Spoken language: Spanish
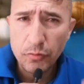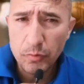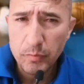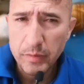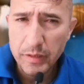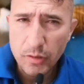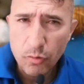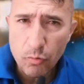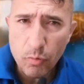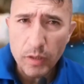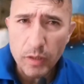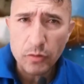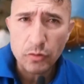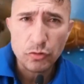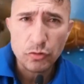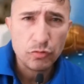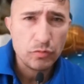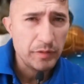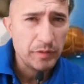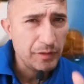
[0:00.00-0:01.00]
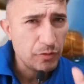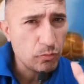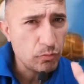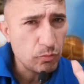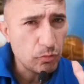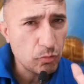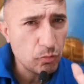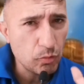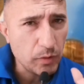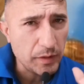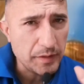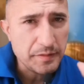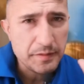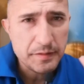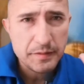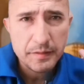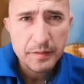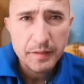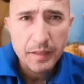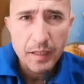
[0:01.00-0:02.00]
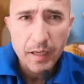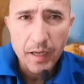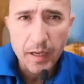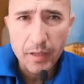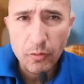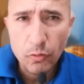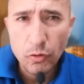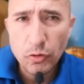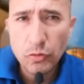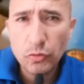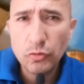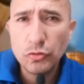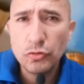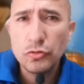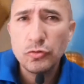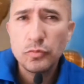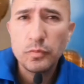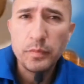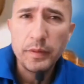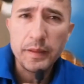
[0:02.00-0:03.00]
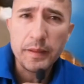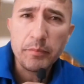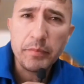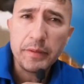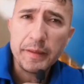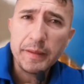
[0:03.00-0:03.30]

forma de cuadros, esculturas, adornos para